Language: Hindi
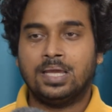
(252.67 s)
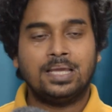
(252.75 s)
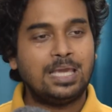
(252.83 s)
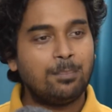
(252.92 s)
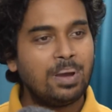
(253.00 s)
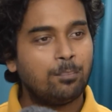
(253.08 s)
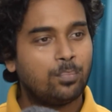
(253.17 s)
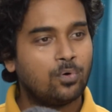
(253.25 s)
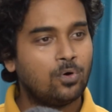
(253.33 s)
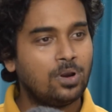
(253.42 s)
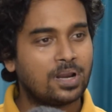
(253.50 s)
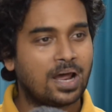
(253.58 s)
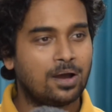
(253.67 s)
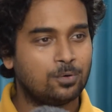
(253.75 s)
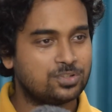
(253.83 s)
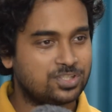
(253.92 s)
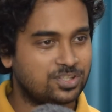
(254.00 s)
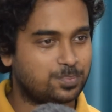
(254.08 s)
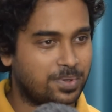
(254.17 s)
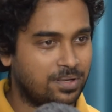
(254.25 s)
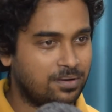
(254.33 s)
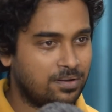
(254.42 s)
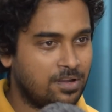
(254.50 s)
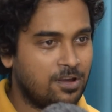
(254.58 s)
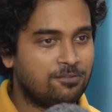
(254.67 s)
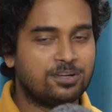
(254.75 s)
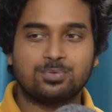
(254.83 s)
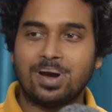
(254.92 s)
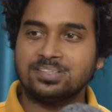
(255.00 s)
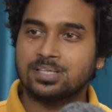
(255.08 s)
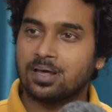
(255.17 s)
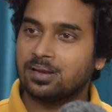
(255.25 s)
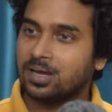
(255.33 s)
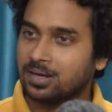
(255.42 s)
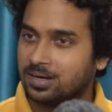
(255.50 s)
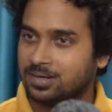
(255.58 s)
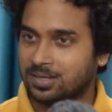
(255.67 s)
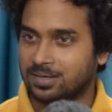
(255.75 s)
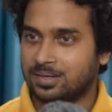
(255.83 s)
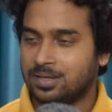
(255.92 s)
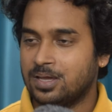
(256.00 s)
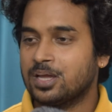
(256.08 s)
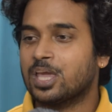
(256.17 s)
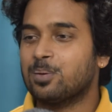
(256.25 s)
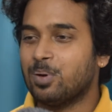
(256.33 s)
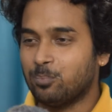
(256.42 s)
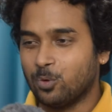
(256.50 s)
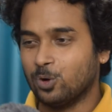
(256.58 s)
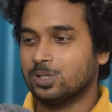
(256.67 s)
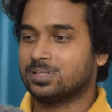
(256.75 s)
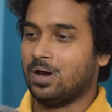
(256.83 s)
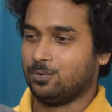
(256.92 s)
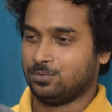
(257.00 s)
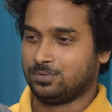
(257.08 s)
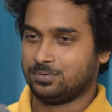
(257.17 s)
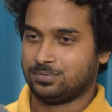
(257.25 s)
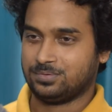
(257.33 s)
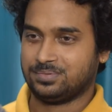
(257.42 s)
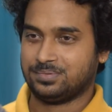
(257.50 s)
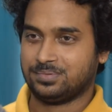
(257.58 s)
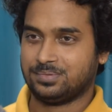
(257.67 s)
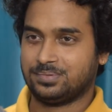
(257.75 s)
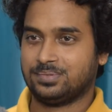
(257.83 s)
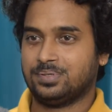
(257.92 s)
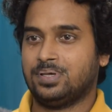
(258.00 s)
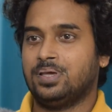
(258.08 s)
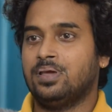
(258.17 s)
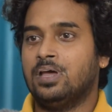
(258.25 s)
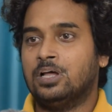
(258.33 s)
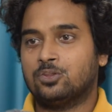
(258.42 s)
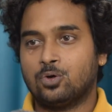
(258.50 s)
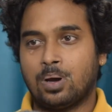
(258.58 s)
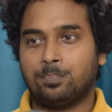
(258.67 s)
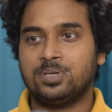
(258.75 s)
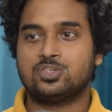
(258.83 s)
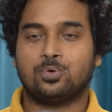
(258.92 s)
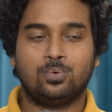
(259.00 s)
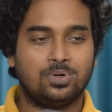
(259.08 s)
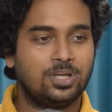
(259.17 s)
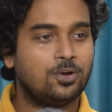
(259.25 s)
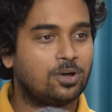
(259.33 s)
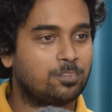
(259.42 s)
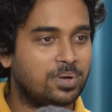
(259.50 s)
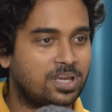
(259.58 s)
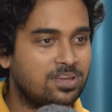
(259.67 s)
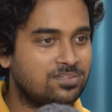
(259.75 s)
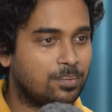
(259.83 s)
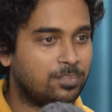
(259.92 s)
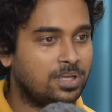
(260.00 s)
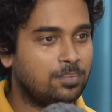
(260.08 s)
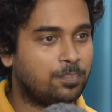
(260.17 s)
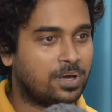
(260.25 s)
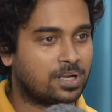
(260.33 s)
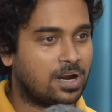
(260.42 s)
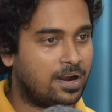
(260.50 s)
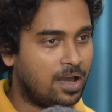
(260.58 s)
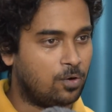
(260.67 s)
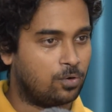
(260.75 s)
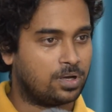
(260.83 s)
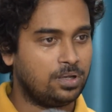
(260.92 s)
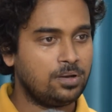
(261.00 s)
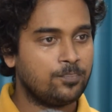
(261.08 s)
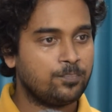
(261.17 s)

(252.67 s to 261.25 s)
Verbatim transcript: ये मैं बोल रहा हूं जिस पर विश्वास करना कठिन कि मैं बोलता हूं तो अपनी छोटी और बिकी जमीन पर खड़ा होकर